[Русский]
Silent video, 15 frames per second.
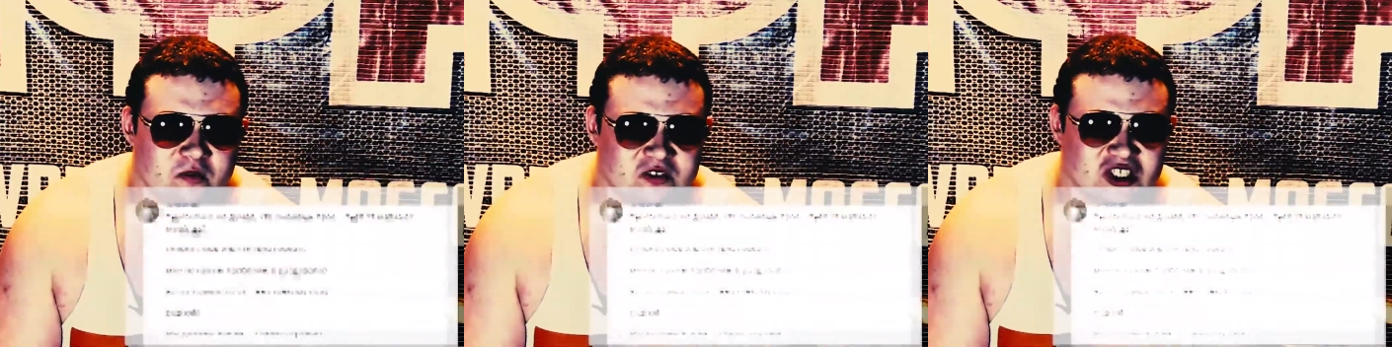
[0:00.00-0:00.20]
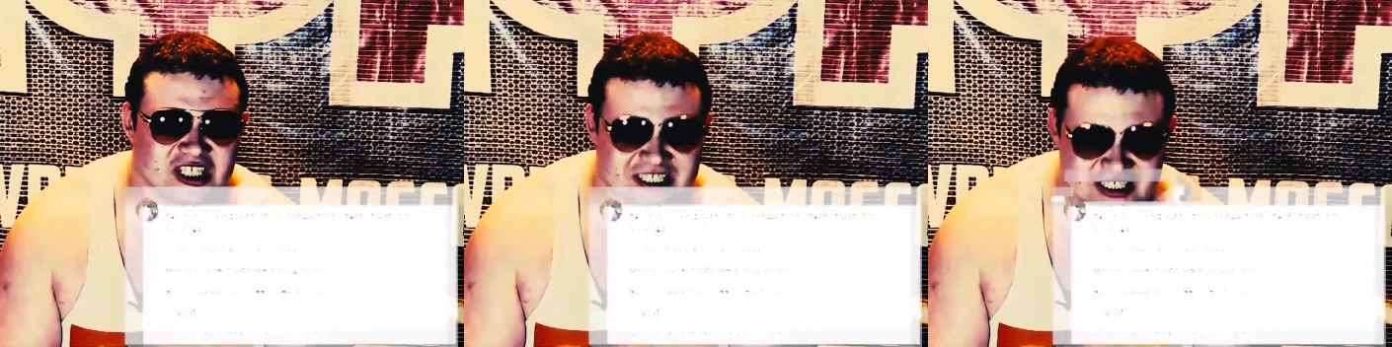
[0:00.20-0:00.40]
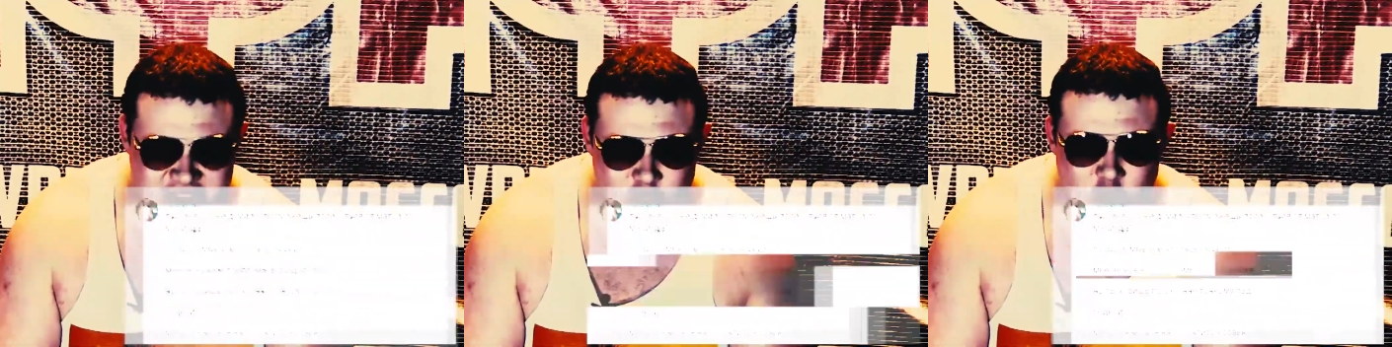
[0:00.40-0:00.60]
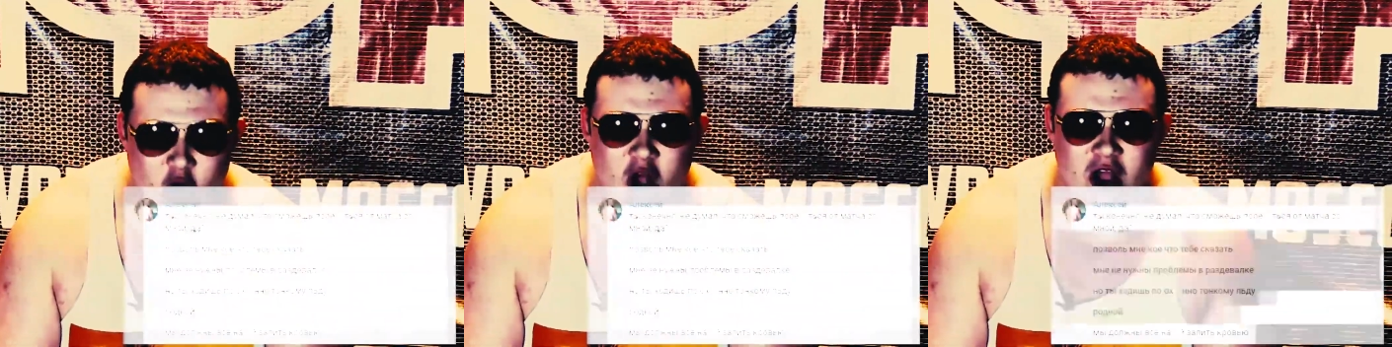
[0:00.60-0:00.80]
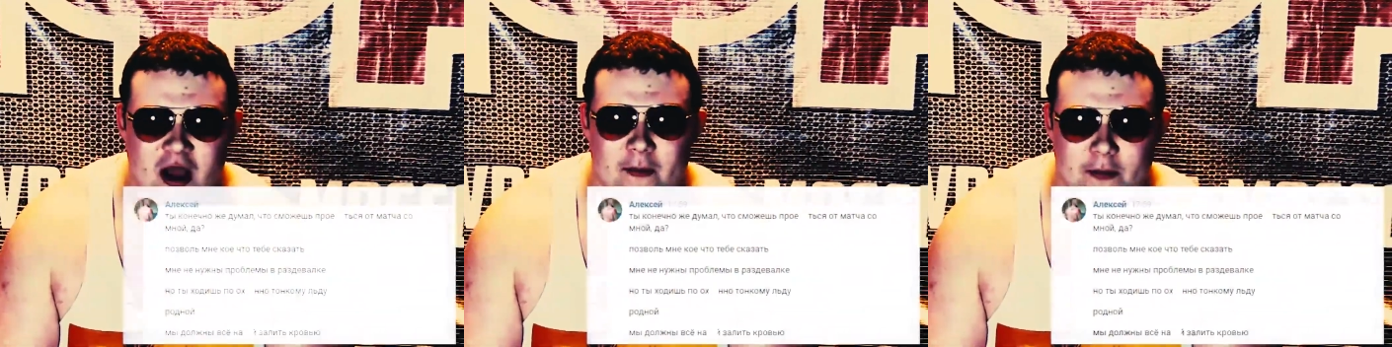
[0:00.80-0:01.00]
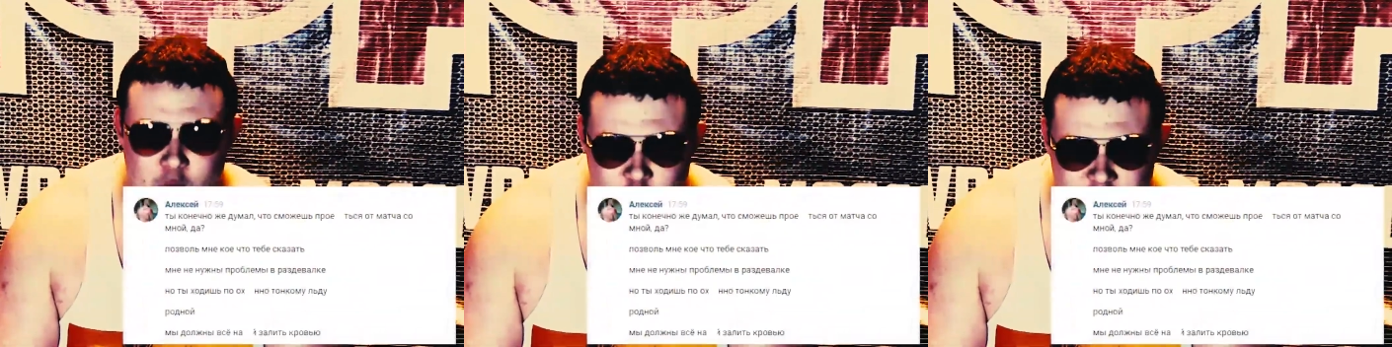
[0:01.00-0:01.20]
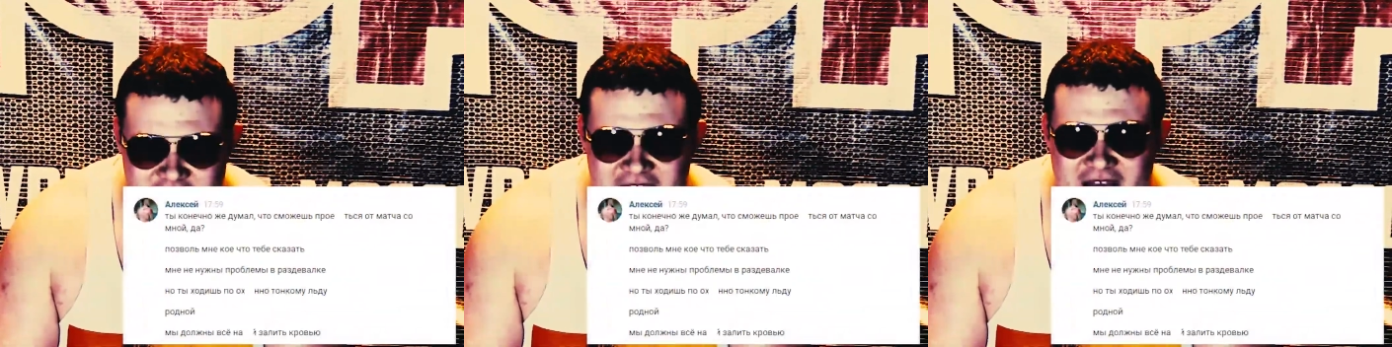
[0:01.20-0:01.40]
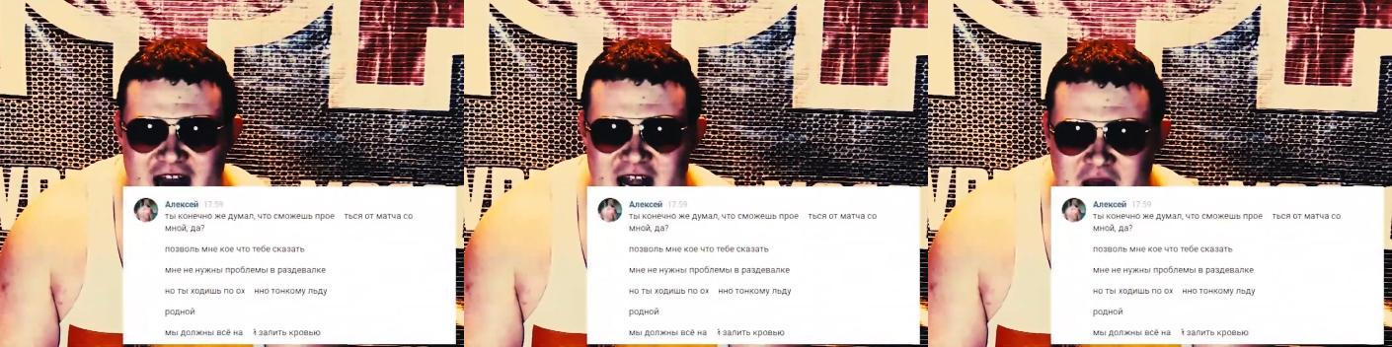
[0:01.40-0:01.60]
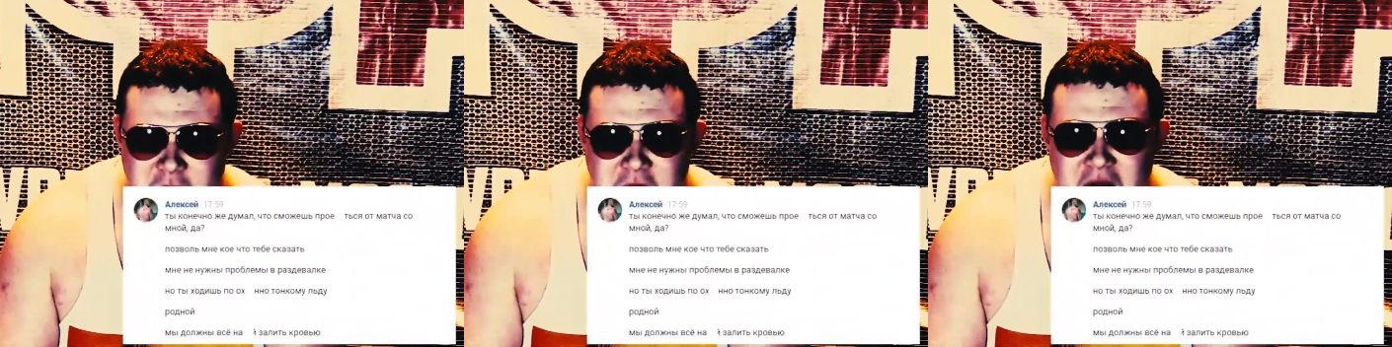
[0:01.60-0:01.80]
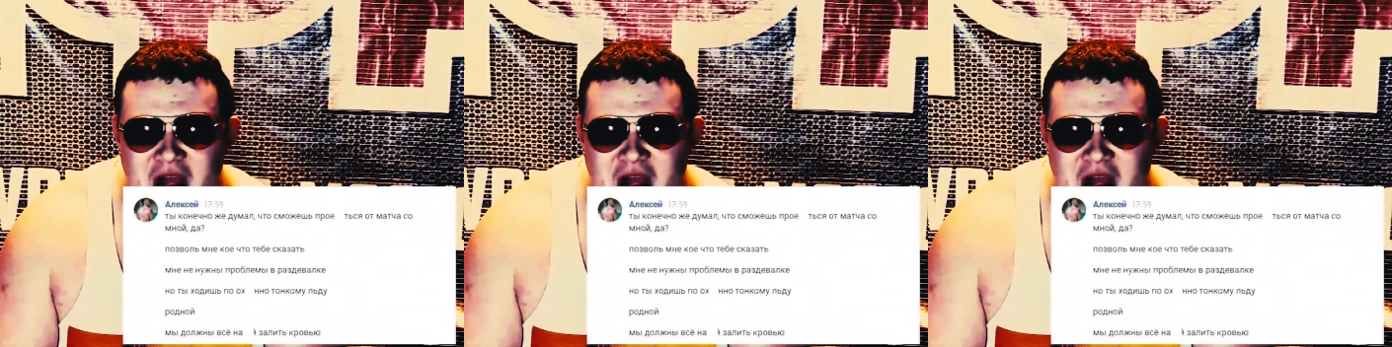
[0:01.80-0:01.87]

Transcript: В жестоком, брутальном